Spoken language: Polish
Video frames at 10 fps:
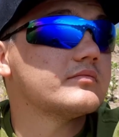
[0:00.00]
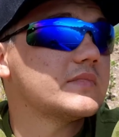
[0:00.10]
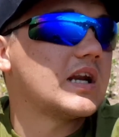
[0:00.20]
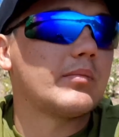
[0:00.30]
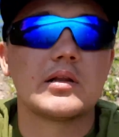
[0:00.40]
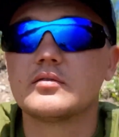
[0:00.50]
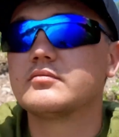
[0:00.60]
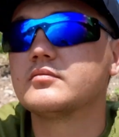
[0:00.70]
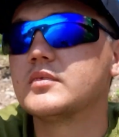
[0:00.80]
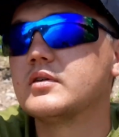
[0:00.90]
dramat.
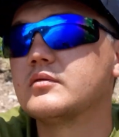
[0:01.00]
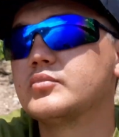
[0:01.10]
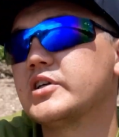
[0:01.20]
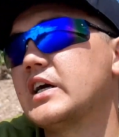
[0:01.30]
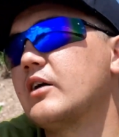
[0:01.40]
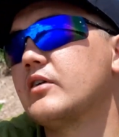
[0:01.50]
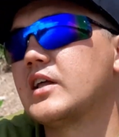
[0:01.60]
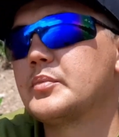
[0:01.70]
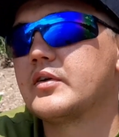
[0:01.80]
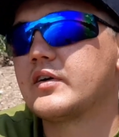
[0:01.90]
Przejechała
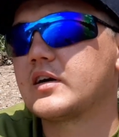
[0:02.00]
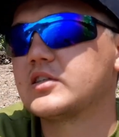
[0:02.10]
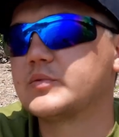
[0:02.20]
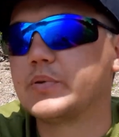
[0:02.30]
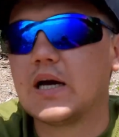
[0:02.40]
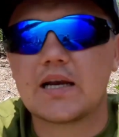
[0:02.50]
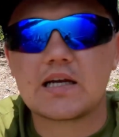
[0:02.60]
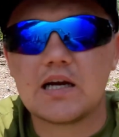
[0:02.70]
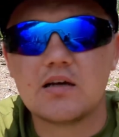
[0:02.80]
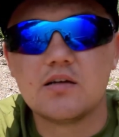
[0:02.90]
najpierw jakaś
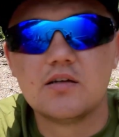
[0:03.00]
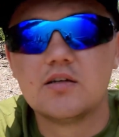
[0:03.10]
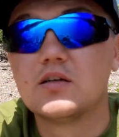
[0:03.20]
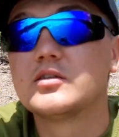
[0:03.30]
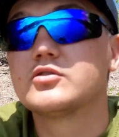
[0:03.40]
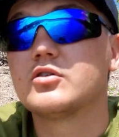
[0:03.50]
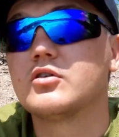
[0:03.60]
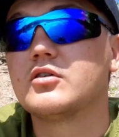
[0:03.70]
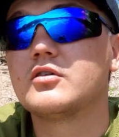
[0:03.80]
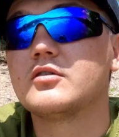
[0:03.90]
spycharka, co
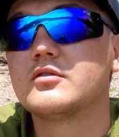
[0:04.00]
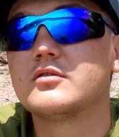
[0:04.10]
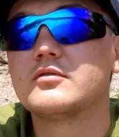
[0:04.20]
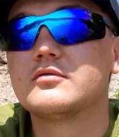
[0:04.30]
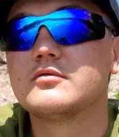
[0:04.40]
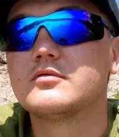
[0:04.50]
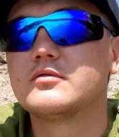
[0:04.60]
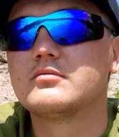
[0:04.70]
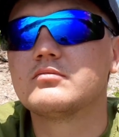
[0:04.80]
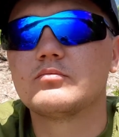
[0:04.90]

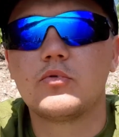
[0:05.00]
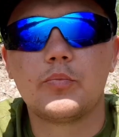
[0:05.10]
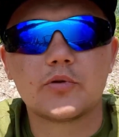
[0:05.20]
o